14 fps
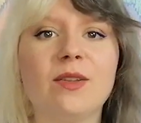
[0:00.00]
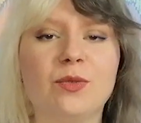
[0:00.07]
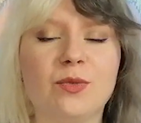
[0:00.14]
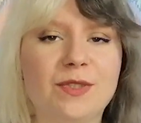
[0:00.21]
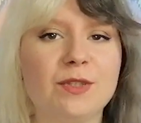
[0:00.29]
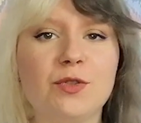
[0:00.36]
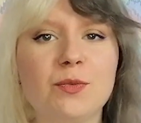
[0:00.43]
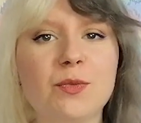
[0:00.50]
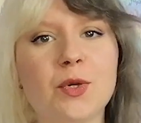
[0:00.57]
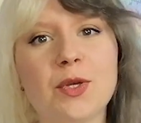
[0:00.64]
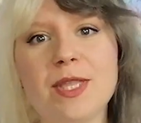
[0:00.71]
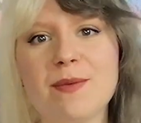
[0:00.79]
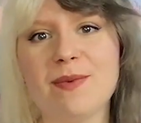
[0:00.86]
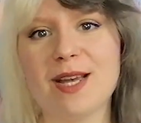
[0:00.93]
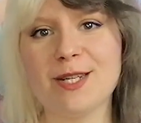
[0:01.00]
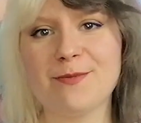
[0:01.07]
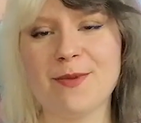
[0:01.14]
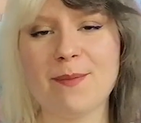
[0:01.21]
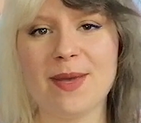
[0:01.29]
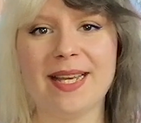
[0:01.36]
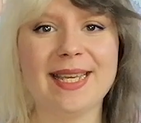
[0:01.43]
Donc si tu ne me connais pas, je
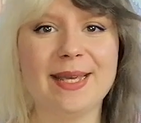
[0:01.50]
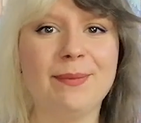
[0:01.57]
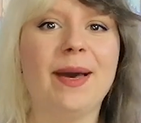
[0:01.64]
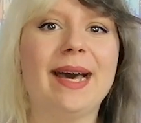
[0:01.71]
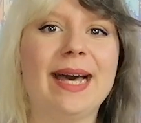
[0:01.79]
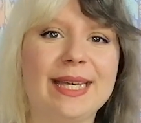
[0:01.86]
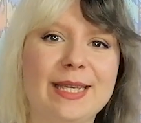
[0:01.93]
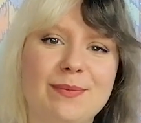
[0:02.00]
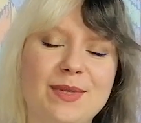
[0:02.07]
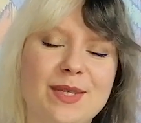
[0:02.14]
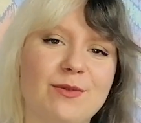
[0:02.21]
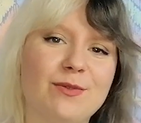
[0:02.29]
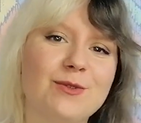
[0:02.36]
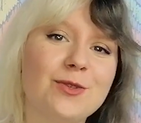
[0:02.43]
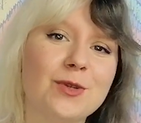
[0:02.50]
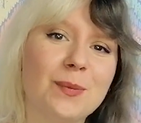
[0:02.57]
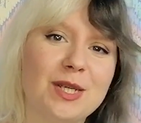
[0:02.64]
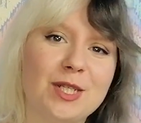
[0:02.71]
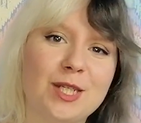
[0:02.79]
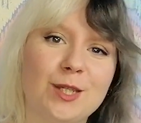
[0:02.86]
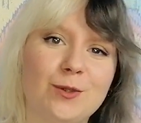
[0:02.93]
m'appelle Emma et bienvenue sur
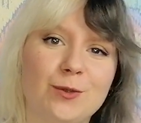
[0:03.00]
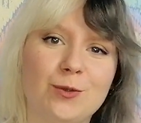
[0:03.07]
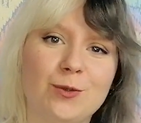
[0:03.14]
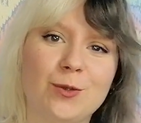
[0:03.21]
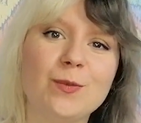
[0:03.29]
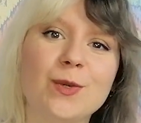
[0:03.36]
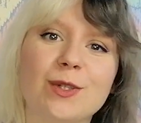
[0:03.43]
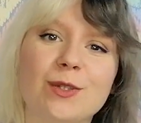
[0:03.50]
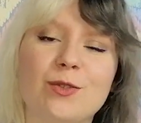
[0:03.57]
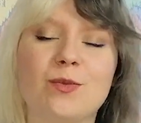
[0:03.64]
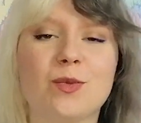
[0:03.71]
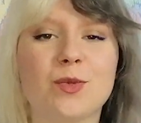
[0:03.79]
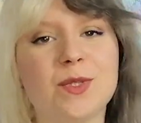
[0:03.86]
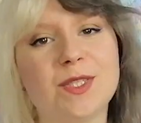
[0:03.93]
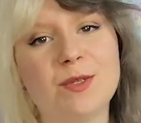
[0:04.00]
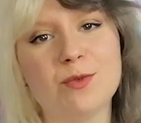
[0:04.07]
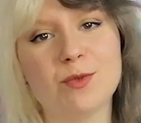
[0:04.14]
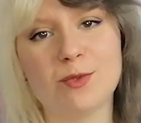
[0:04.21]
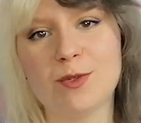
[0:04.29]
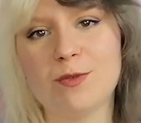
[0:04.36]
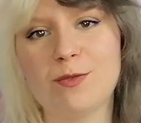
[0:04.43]
ma chaîne YouTube. Tu peux aussi me
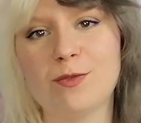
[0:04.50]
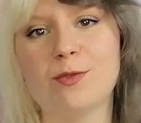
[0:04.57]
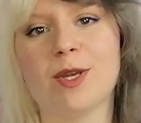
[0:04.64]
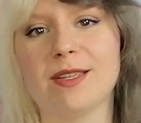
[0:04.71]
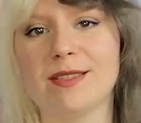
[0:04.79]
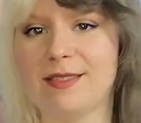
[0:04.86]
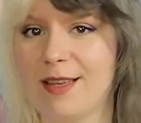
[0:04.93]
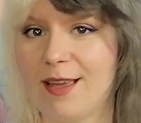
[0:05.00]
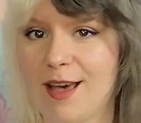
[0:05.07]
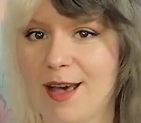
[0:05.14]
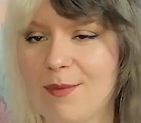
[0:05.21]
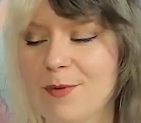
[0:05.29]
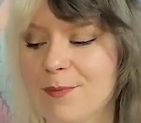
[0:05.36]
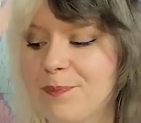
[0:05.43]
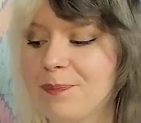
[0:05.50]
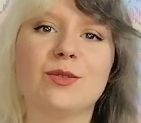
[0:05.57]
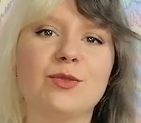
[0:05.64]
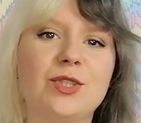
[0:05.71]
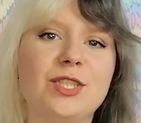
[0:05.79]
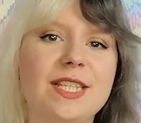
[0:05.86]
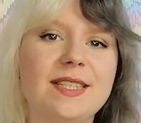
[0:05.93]
suivre sur Instagram.
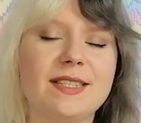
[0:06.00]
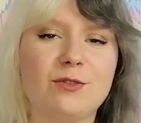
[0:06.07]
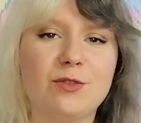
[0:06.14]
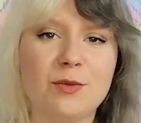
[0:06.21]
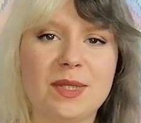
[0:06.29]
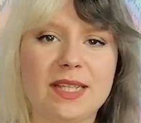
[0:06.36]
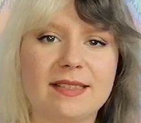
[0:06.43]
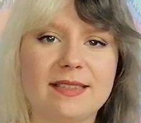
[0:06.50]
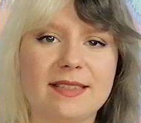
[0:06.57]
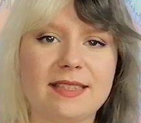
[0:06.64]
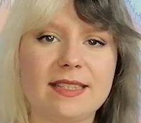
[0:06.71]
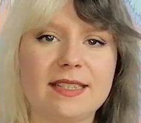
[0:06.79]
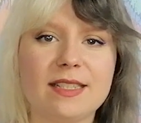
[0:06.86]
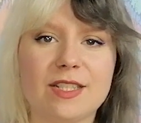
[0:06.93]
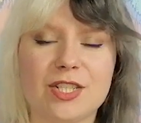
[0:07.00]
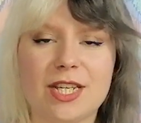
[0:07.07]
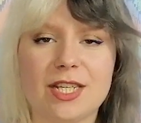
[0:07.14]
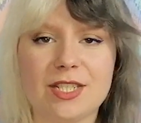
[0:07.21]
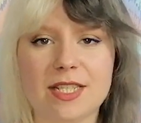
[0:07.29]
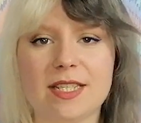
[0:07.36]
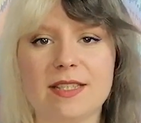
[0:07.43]
Donc chez Tissu Myrtille, j'ai
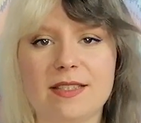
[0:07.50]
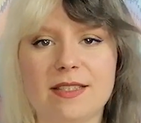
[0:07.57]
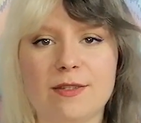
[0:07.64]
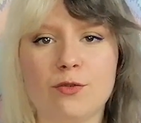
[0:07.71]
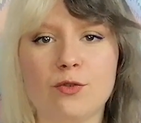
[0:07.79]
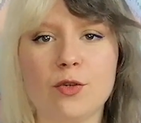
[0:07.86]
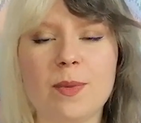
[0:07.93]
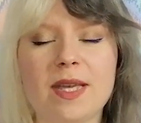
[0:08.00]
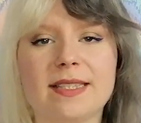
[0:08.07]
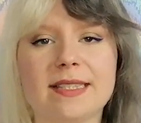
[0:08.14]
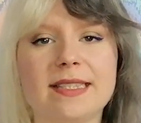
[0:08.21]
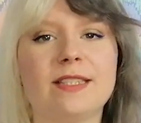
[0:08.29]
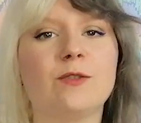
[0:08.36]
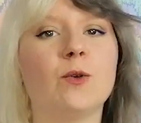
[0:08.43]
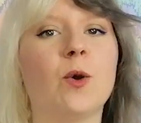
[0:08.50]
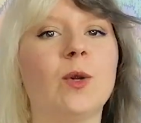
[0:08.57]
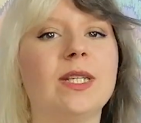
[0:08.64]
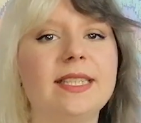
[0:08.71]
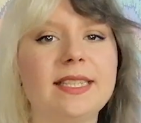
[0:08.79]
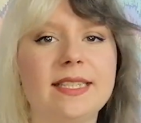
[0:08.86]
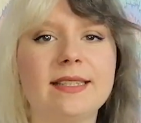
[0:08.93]
acheté des tissus parce qu'ils sont en
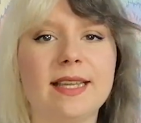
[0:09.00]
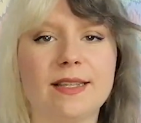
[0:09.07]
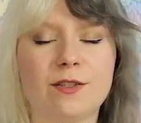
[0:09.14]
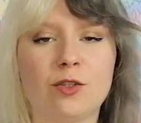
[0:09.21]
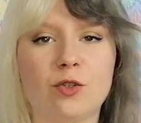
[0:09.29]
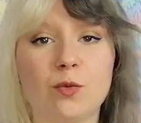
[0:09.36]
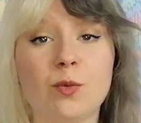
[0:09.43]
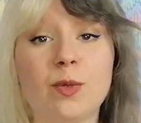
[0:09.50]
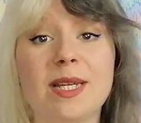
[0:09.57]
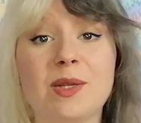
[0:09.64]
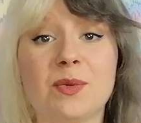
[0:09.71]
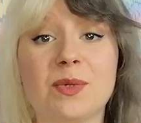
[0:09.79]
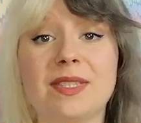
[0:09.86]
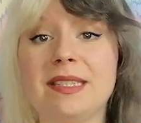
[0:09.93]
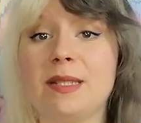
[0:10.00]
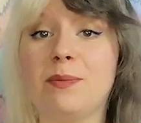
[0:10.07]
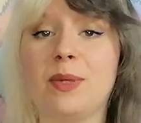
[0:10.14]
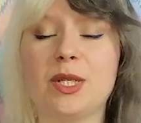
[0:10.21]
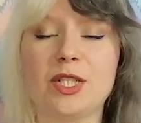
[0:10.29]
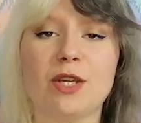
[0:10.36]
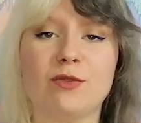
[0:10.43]
liquidation et donc c'était
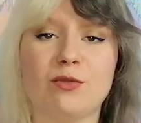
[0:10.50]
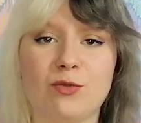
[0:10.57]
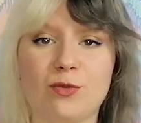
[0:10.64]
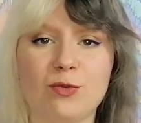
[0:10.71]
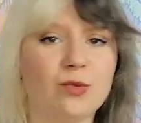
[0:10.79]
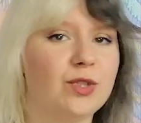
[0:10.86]
pas cher du tout.